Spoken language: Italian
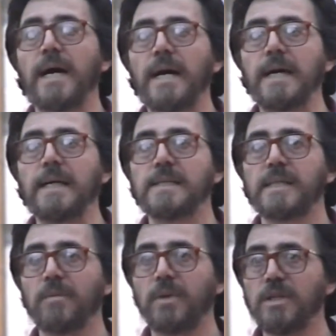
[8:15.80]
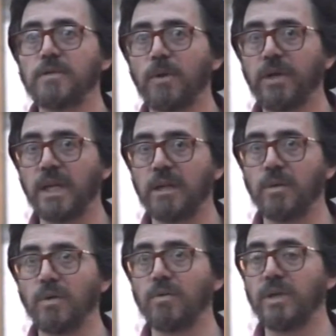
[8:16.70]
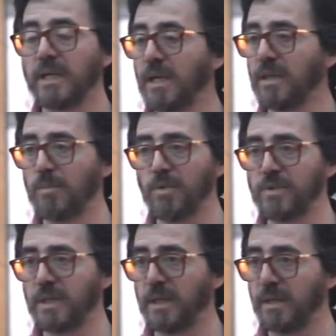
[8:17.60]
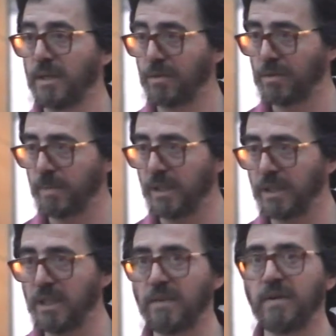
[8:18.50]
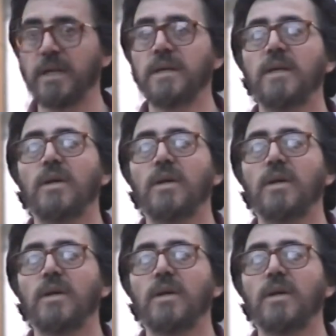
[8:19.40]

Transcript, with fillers: a, sta predisponendo una grande mostra retrospettiva